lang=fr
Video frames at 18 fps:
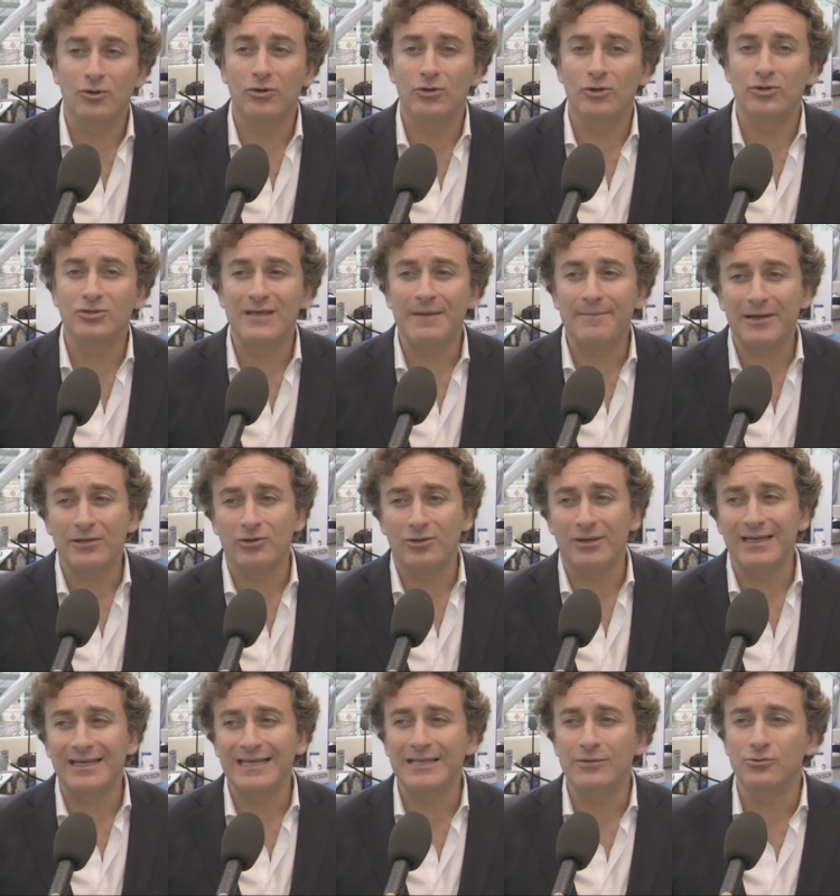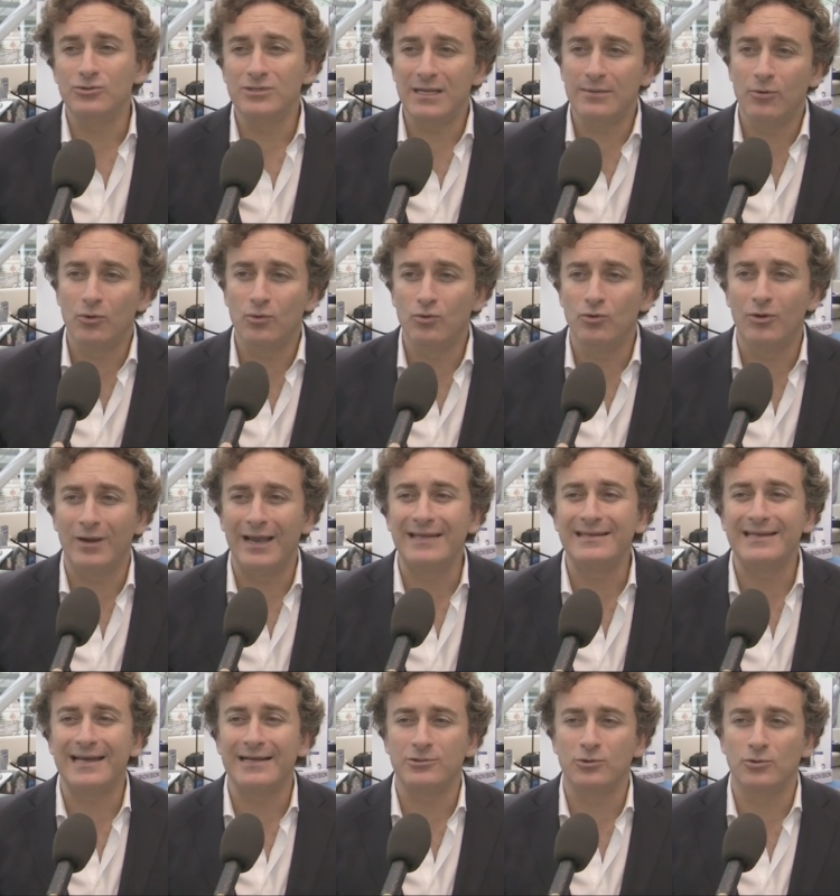Renault, c'est un partenaire qui nous aide beaucoup dans
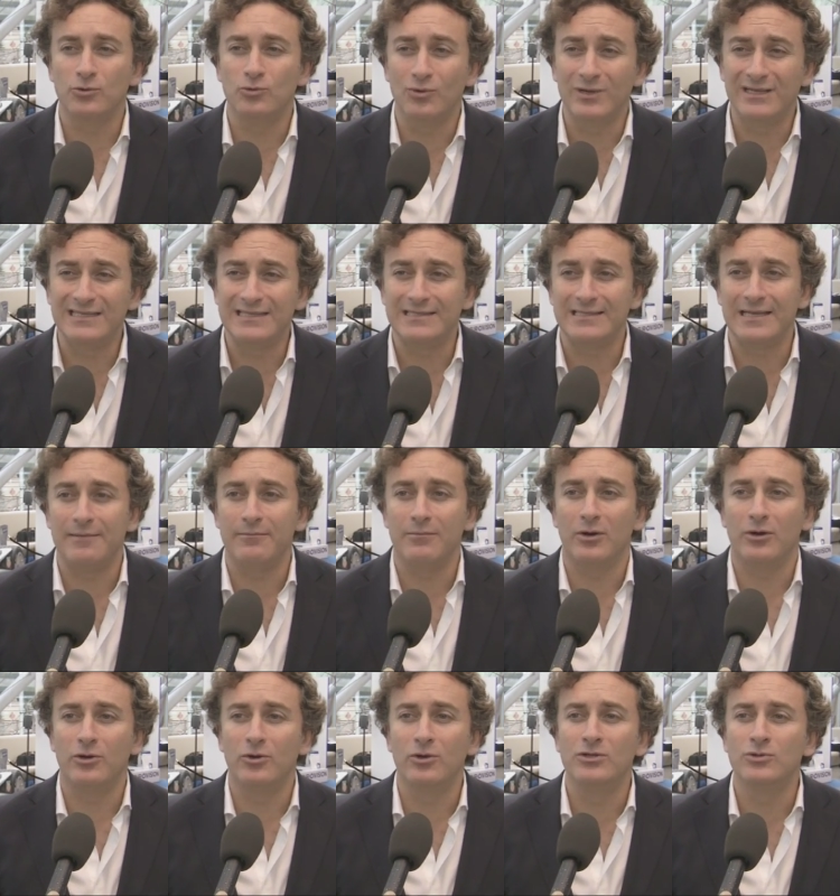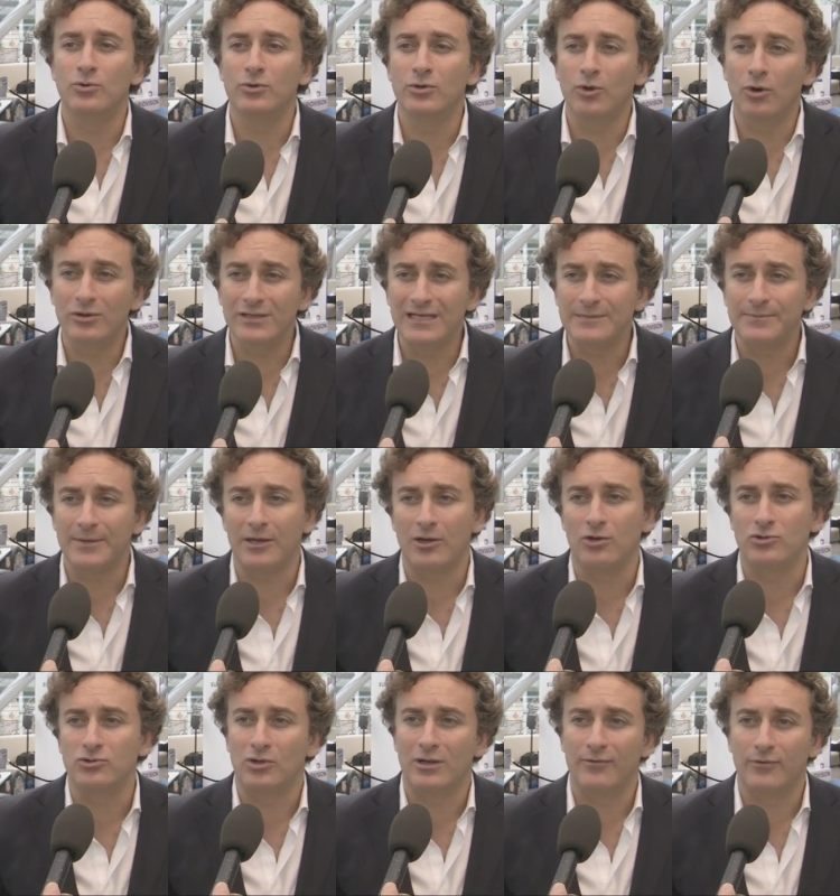l'intégration de tous les systèmes. Renault, ils ont une grande
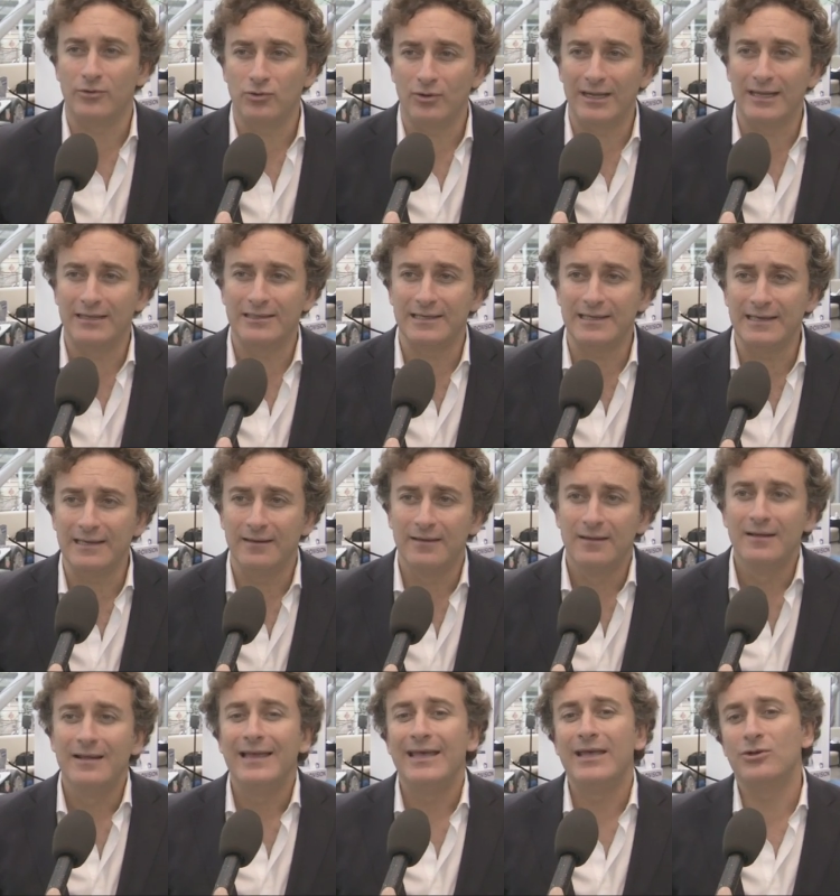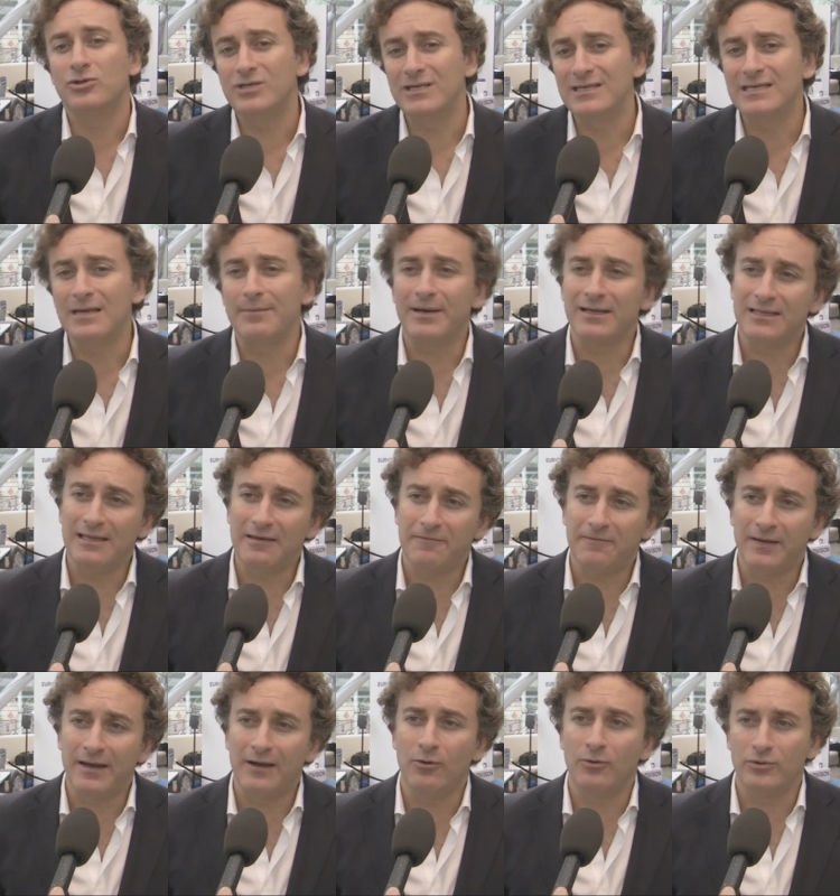expérience dans les voitures électriques et aussi sa partie
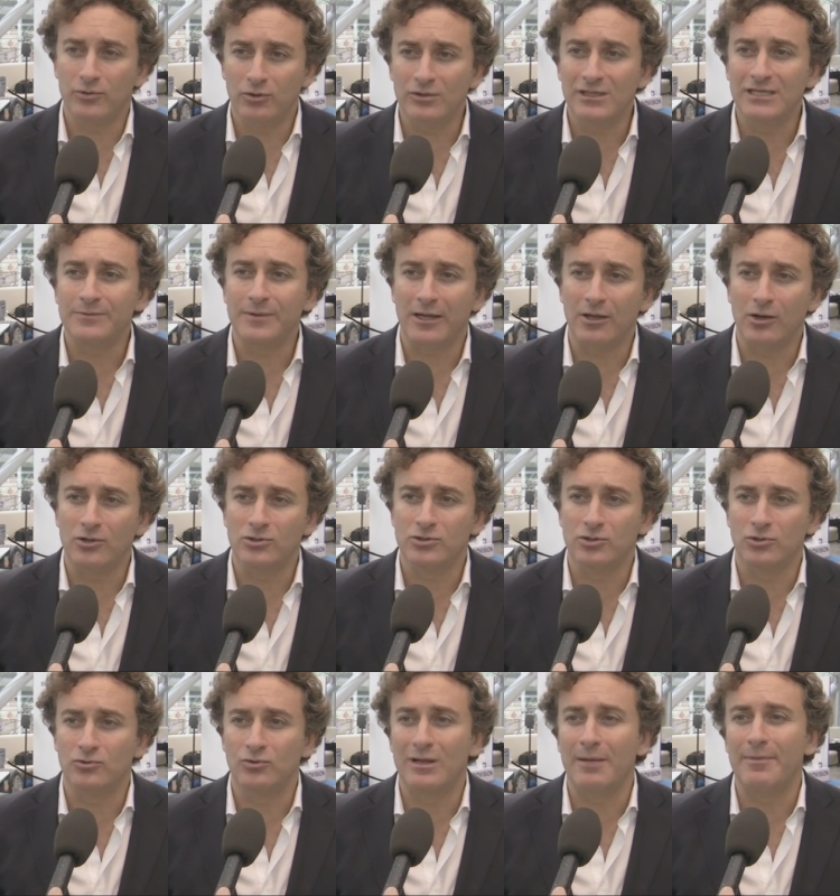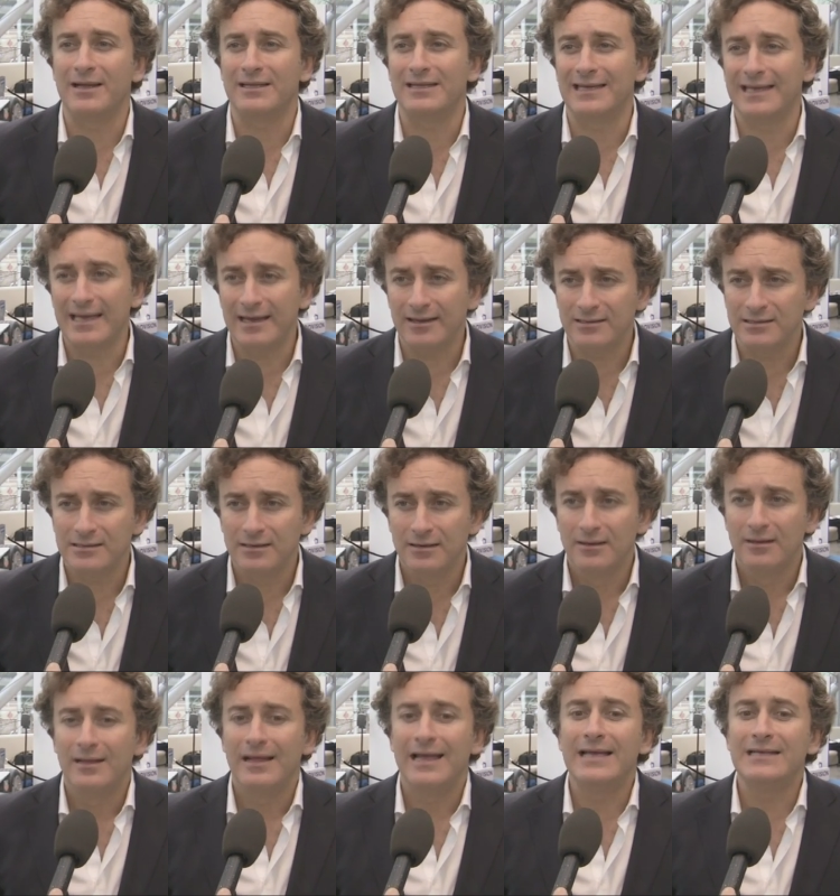F1 ont une grande expérience dans toute la partie KERS.
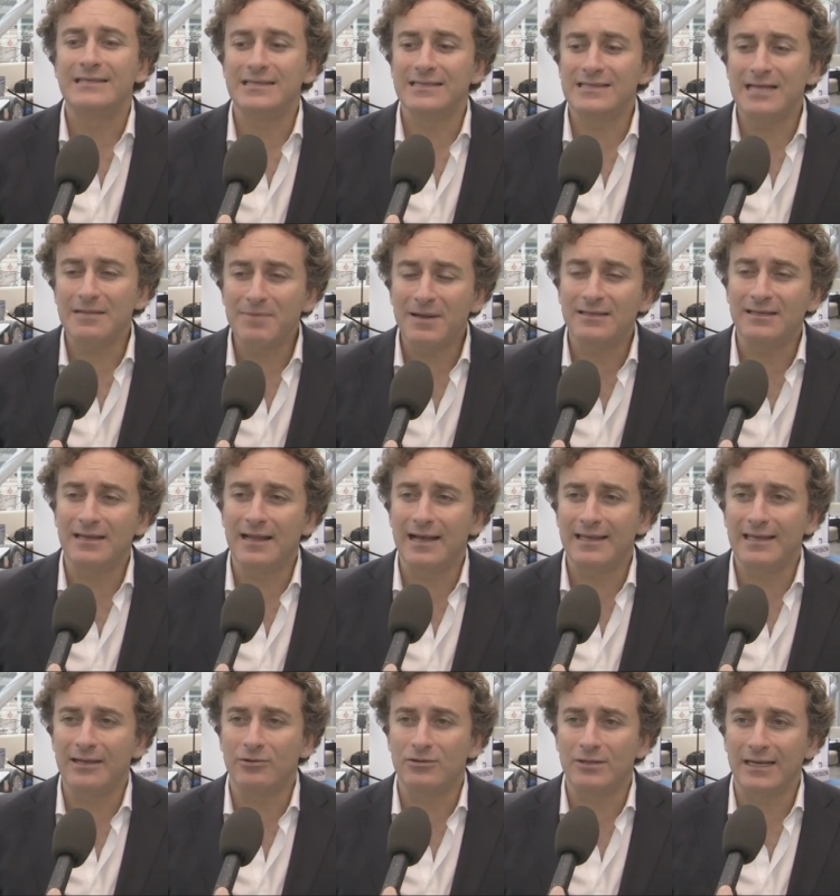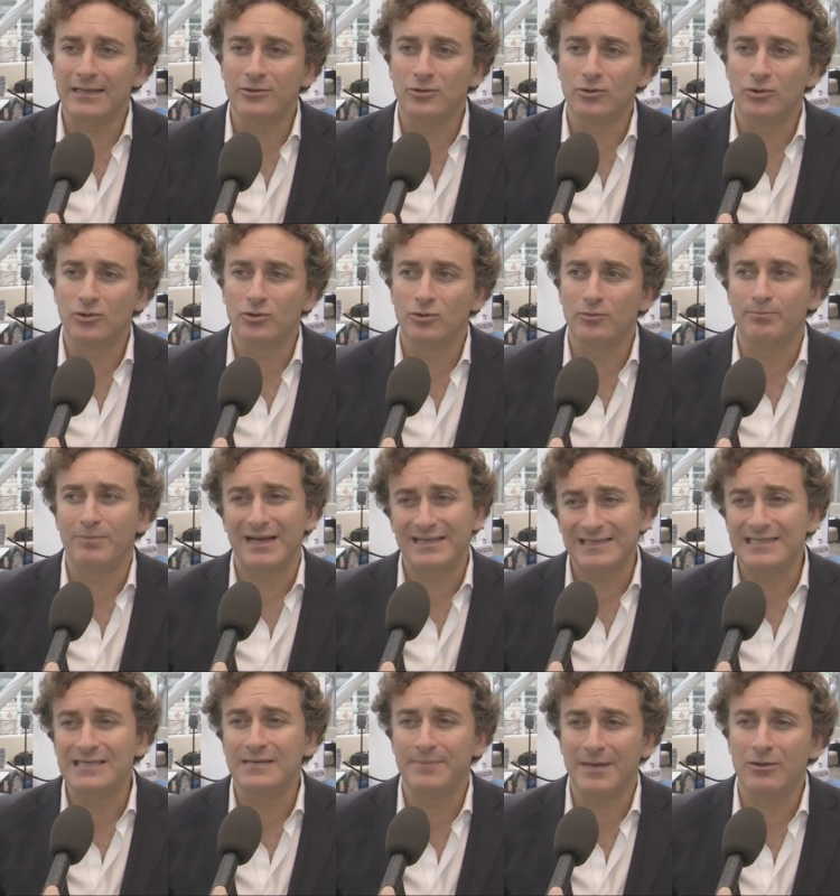Et c'est cette partie-là qui est en train de,
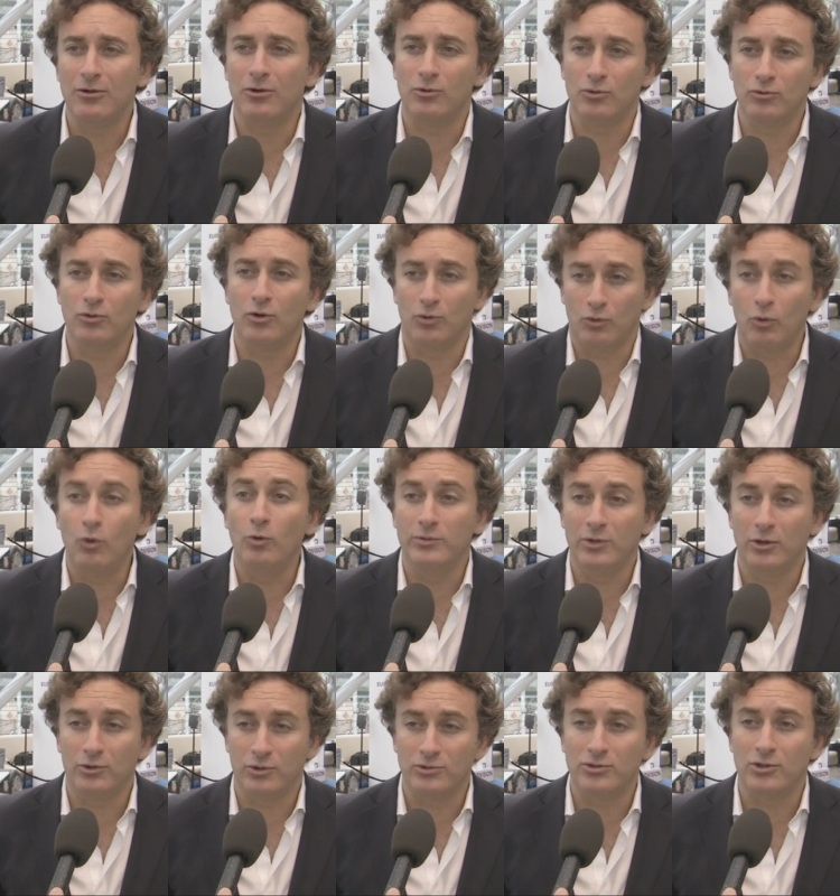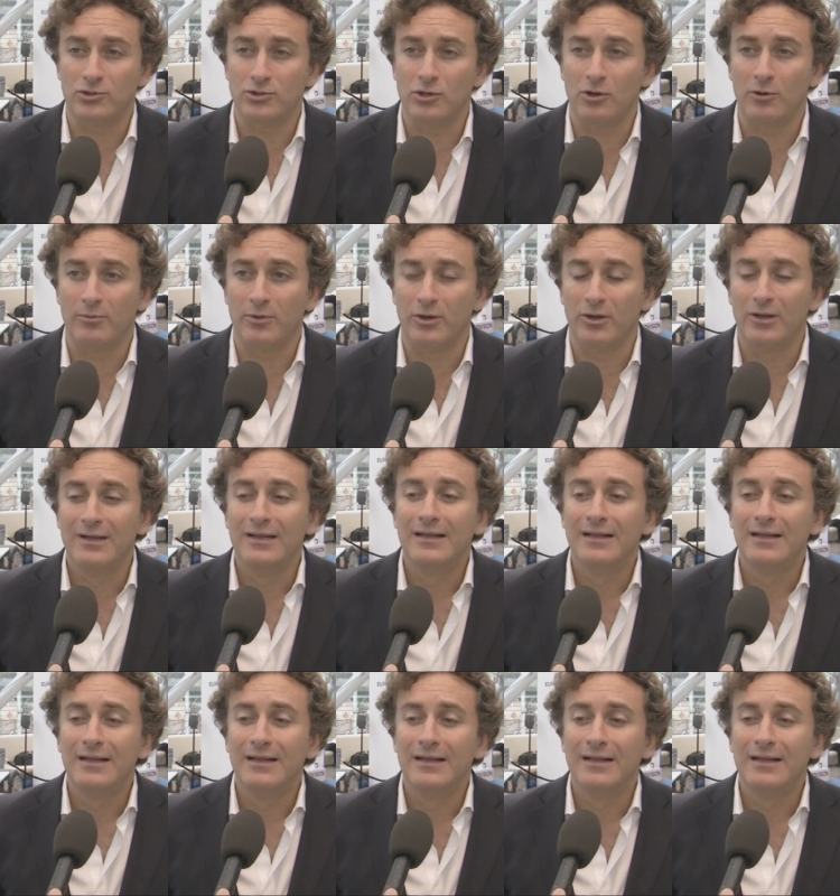participer dans le, dans le, groupe, dans le consortium